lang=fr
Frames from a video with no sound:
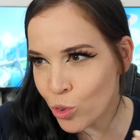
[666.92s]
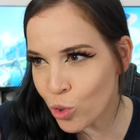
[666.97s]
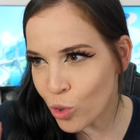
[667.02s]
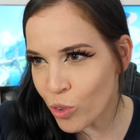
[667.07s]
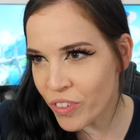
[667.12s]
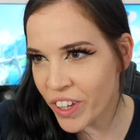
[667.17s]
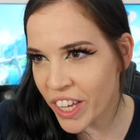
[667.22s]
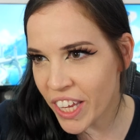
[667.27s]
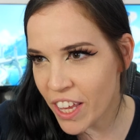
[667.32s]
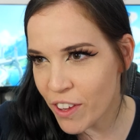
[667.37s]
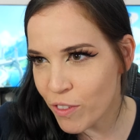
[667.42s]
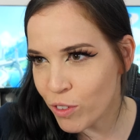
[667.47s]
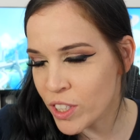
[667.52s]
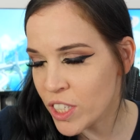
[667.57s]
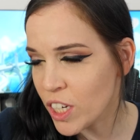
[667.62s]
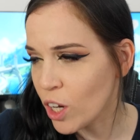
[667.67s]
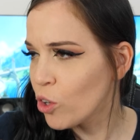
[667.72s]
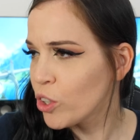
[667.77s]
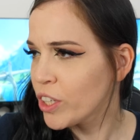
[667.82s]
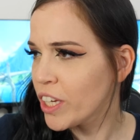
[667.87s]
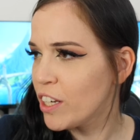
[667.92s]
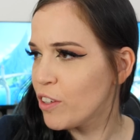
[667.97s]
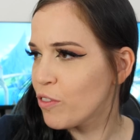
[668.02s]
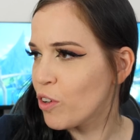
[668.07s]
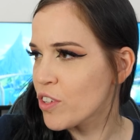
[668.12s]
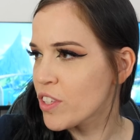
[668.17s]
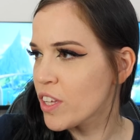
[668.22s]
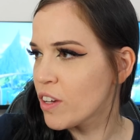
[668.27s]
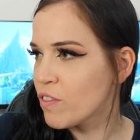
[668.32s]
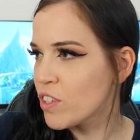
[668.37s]
nous trouver ils vont dire « Ok, les
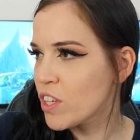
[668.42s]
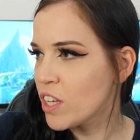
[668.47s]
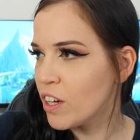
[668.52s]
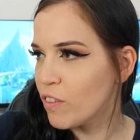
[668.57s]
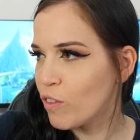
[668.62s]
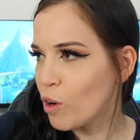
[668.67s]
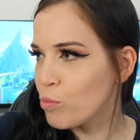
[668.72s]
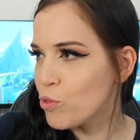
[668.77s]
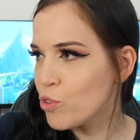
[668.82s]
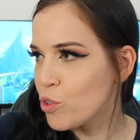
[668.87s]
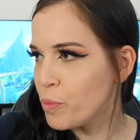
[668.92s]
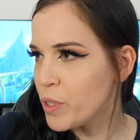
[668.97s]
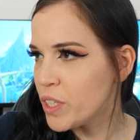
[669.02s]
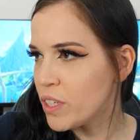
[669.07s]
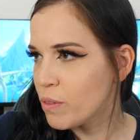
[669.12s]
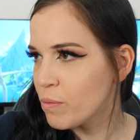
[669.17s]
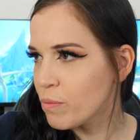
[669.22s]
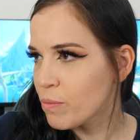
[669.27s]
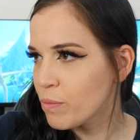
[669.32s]
Français, vous allez avoir plus de pitié.